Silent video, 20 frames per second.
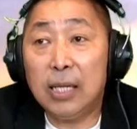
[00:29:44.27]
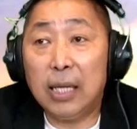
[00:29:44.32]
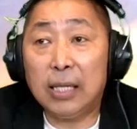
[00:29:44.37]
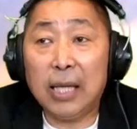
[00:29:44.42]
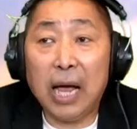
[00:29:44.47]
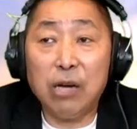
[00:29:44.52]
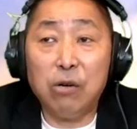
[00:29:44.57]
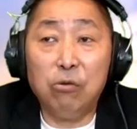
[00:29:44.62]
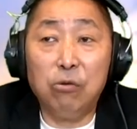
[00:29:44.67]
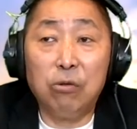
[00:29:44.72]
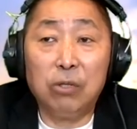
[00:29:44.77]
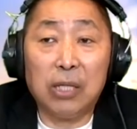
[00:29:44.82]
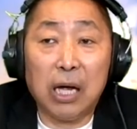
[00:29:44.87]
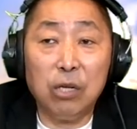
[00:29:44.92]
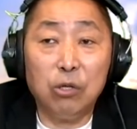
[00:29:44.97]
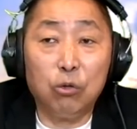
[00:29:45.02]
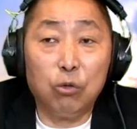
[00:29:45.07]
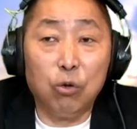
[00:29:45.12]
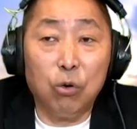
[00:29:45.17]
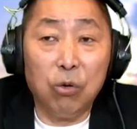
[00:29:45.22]
在太空
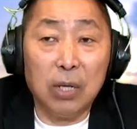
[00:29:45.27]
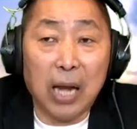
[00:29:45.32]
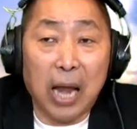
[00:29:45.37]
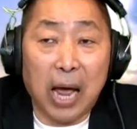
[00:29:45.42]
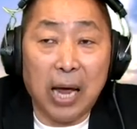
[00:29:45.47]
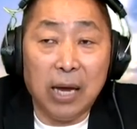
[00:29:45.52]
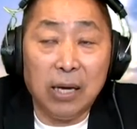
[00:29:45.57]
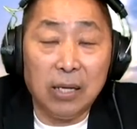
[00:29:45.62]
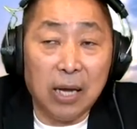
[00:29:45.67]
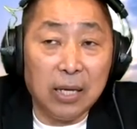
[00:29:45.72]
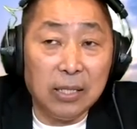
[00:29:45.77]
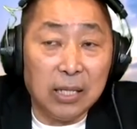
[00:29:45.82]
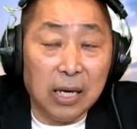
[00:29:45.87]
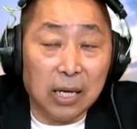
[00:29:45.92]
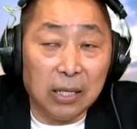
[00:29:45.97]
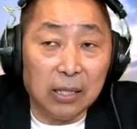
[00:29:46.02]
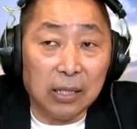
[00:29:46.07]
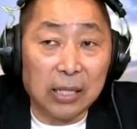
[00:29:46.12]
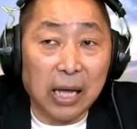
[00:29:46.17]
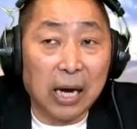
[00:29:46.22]
当中来来
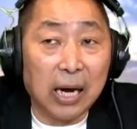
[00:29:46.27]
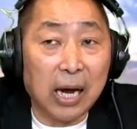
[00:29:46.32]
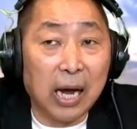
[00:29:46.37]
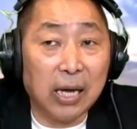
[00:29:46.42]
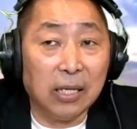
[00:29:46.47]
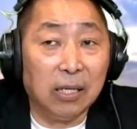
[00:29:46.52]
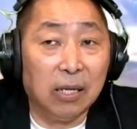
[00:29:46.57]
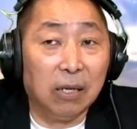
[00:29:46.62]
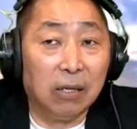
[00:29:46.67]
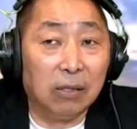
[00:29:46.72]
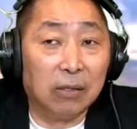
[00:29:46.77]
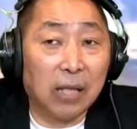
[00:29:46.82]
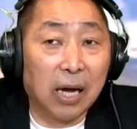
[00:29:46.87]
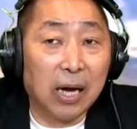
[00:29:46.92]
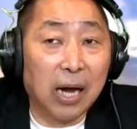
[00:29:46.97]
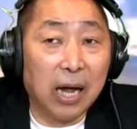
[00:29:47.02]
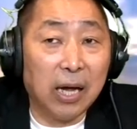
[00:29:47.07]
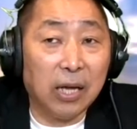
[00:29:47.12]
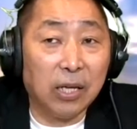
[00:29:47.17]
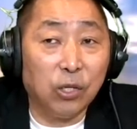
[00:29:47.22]
讲呢，大概呢，
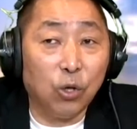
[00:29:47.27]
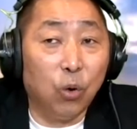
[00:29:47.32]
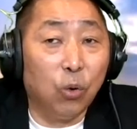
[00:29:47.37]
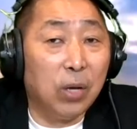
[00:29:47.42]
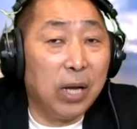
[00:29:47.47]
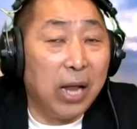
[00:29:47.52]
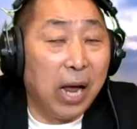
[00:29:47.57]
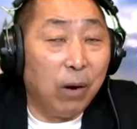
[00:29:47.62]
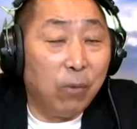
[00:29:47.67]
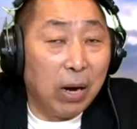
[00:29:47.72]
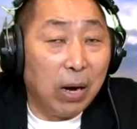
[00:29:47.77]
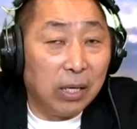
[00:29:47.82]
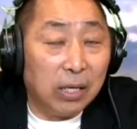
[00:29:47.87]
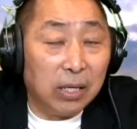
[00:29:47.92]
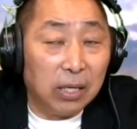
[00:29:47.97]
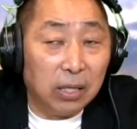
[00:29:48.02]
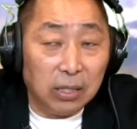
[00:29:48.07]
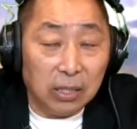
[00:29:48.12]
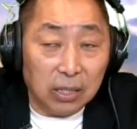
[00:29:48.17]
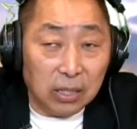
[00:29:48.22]
大概有两万
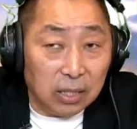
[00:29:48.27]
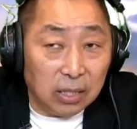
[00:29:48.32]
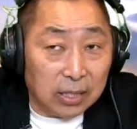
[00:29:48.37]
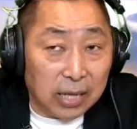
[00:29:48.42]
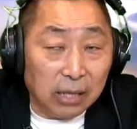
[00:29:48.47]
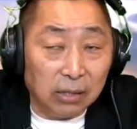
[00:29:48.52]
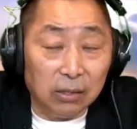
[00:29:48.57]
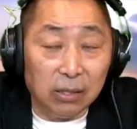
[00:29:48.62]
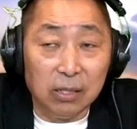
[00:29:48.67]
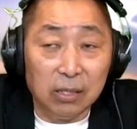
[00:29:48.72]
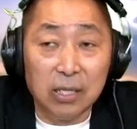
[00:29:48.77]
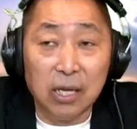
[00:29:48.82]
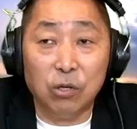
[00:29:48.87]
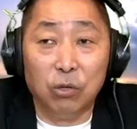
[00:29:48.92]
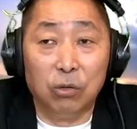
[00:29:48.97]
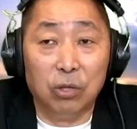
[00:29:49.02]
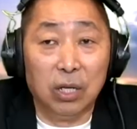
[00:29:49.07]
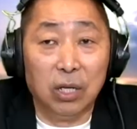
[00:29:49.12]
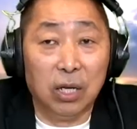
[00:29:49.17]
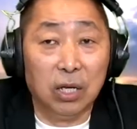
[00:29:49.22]
颗以上的这
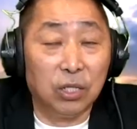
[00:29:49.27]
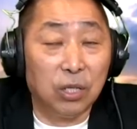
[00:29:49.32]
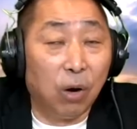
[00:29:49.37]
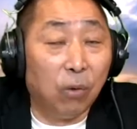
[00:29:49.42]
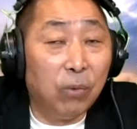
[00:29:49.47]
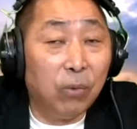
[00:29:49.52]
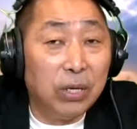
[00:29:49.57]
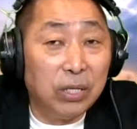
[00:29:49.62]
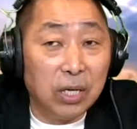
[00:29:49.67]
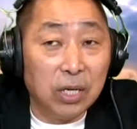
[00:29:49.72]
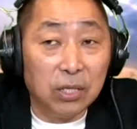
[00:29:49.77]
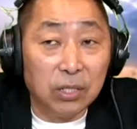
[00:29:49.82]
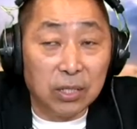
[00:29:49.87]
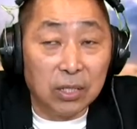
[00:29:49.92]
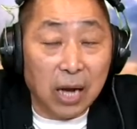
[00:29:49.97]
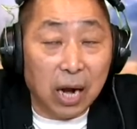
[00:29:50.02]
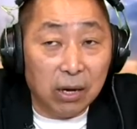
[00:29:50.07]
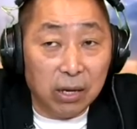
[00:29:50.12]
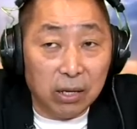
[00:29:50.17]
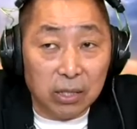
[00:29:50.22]
种的小卫星
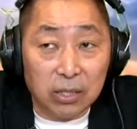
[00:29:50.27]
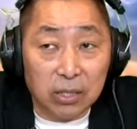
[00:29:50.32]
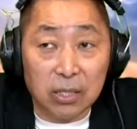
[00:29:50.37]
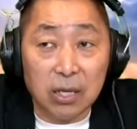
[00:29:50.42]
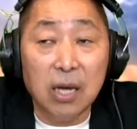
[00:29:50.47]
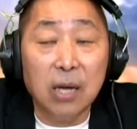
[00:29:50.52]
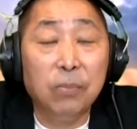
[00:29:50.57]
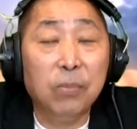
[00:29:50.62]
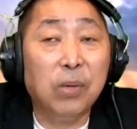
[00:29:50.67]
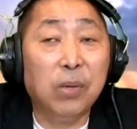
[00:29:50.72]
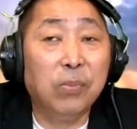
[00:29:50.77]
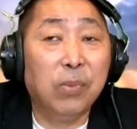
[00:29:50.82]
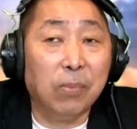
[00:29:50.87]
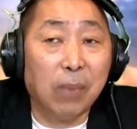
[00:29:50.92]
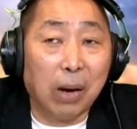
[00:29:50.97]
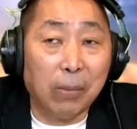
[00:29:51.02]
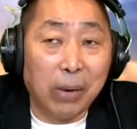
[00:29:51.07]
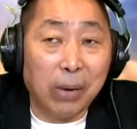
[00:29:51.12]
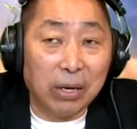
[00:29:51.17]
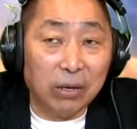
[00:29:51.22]
Starlinks 密密
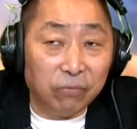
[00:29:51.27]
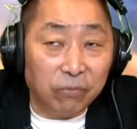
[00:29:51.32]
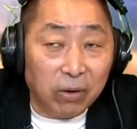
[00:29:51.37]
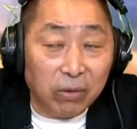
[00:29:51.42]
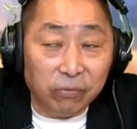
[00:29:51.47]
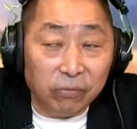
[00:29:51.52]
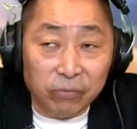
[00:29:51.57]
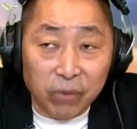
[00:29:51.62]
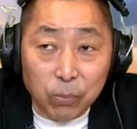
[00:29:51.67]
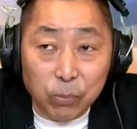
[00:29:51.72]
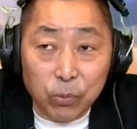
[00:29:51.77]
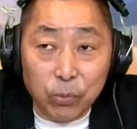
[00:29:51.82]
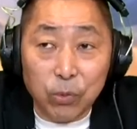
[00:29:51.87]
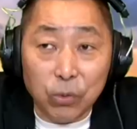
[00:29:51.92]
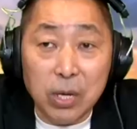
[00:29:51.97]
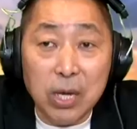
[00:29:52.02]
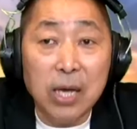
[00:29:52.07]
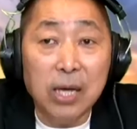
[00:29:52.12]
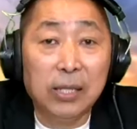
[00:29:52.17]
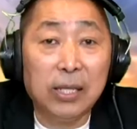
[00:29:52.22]
麻麻的分分
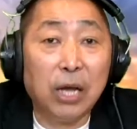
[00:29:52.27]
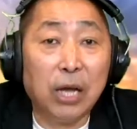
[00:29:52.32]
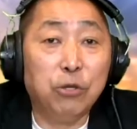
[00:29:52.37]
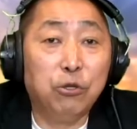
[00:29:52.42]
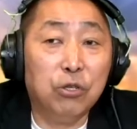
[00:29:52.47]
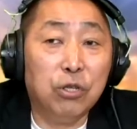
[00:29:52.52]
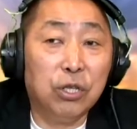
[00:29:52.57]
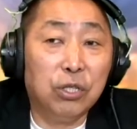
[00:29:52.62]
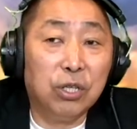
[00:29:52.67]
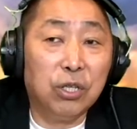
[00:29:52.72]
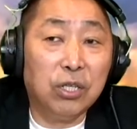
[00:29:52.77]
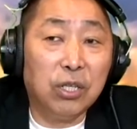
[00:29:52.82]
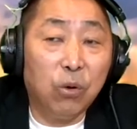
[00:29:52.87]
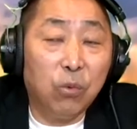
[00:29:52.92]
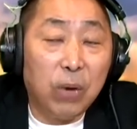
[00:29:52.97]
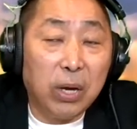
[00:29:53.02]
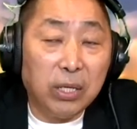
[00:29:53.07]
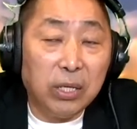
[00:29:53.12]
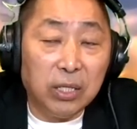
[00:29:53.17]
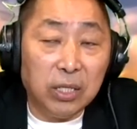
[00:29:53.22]
布，但是呢，这些
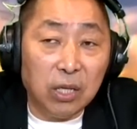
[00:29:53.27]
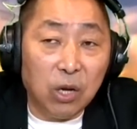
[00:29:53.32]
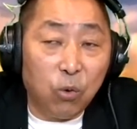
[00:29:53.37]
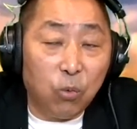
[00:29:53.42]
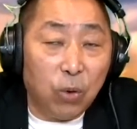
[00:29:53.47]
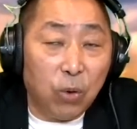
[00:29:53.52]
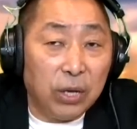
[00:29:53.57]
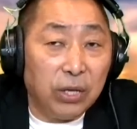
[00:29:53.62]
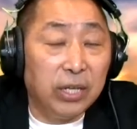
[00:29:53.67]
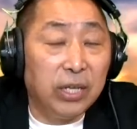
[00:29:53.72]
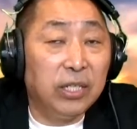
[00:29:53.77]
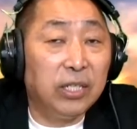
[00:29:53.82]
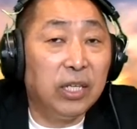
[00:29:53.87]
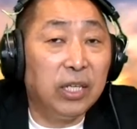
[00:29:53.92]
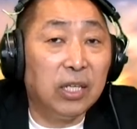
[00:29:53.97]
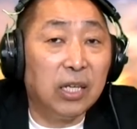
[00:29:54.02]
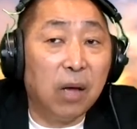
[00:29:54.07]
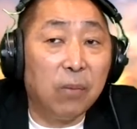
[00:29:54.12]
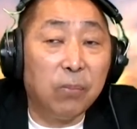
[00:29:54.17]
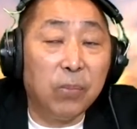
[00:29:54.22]
卫星的稳定
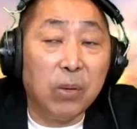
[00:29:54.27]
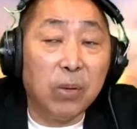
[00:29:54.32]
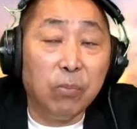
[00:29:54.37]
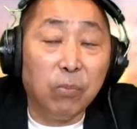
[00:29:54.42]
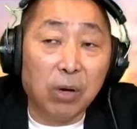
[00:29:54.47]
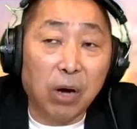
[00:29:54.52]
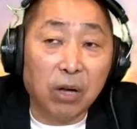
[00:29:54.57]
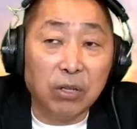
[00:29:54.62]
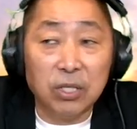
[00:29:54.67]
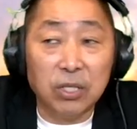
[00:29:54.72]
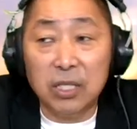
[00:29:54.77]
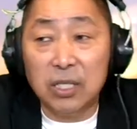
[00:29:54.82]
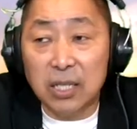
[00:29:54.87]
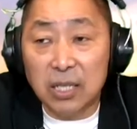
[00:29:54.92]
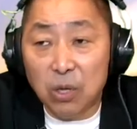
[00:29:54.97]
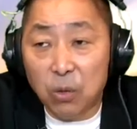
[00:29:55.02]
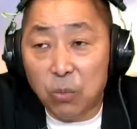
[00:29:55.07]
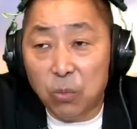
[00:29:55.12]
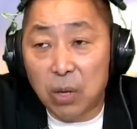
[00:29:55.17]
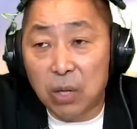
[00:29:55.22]
性呢并不高。其实
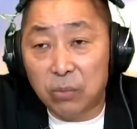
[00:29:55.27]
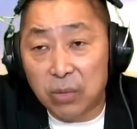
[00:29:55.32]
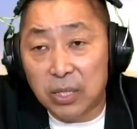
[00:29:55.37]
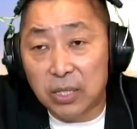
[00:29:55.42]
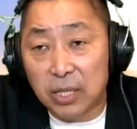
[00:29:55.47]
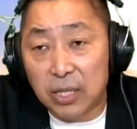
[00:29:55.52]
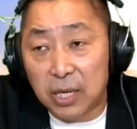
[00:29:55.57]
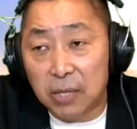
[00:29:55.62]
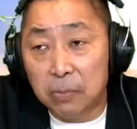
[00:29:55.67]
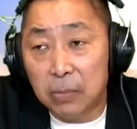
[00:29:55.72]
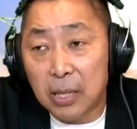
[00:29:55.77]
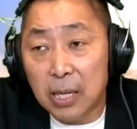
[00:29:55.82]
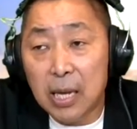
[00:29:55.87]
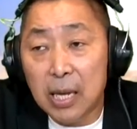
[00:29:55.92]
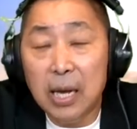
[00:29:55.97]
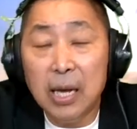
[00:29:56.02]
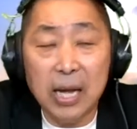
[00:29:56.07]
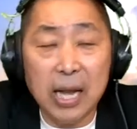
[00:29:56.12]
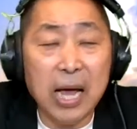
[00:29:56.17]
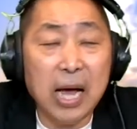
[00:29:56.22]
这些卫卫星
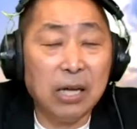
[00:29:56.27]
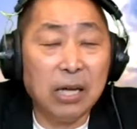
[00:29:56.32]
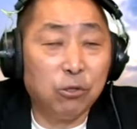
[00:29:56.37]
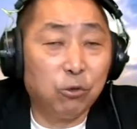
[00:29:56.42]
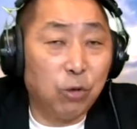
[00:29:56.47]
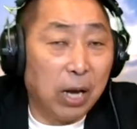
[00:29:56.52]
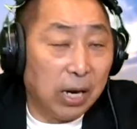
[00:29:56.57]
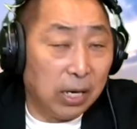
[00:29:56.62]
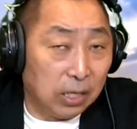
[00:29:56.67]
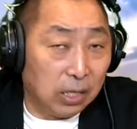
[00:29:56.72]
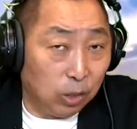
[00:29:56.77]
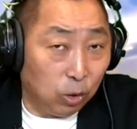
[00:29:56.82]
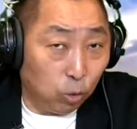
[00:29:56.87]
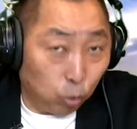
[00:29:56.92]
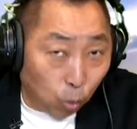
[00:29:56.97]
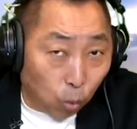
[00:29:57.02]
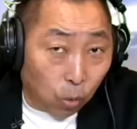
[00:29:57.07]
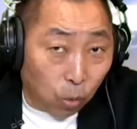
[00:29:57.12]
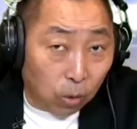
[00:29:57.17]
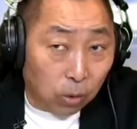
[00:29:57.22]
量虽然很
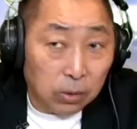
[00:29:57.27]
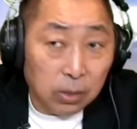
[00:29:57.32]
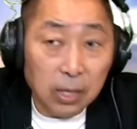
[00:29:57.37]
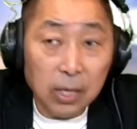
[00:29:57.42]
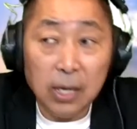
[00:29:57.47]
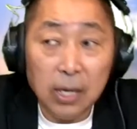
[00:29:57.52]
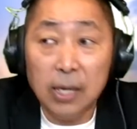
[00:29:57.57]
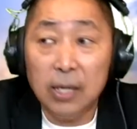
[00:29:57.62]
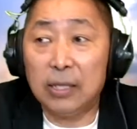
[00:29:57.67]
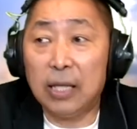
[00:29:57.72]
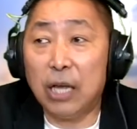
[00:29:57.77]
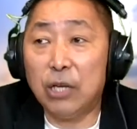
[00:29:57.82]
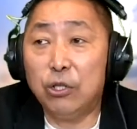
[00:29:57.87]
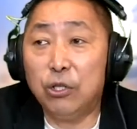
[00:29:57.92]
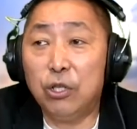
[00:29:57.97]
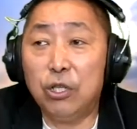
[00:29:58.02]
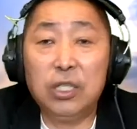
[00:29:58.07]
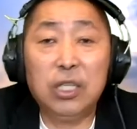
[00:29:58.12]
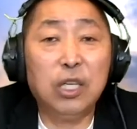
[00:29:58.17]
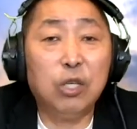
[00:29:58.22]
多，但
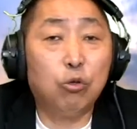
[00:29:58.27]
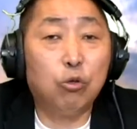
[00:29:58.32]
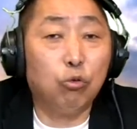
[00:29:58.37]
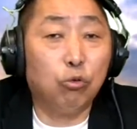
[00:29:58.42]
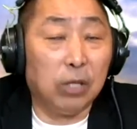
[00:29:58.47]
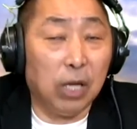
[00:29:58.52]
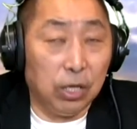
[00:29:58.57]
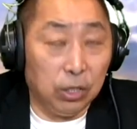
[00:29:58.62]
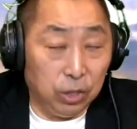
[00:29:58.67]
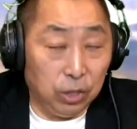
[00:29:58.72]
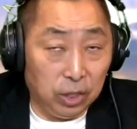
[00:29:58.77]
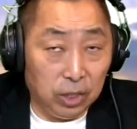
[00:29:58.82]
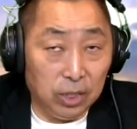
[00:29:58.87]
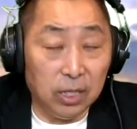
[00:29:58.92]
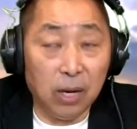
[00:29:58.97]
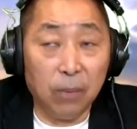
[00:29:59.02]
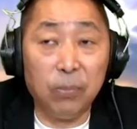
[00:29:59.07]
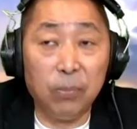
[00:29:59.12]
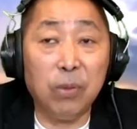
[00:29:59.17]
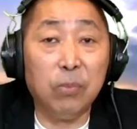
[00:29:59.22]
是技术等
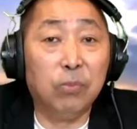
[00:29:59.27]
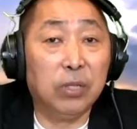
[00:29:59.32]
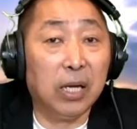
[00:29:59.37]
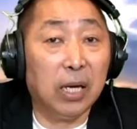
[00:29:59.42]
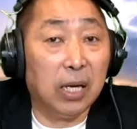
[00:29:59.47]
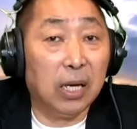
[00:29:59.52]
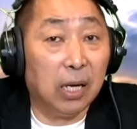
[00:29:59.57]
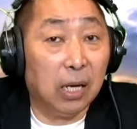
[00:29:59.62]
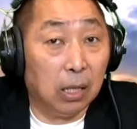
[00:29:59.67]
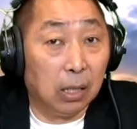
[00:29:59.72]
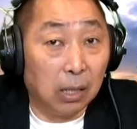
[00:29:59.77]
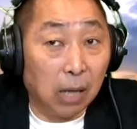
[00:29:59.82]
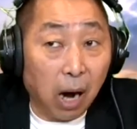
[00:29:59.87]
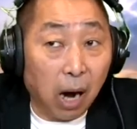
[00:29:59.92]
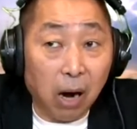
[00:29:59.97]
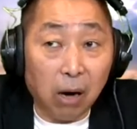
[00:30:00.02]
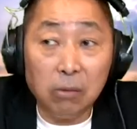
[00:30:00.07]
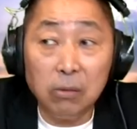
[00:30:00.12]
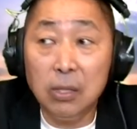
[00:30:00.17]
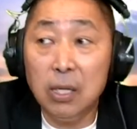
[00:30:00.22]
级呢并不见得很
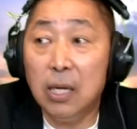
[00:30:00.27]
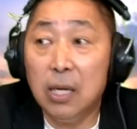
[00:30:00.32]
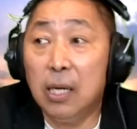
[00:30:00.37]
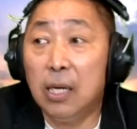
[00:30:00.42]
高。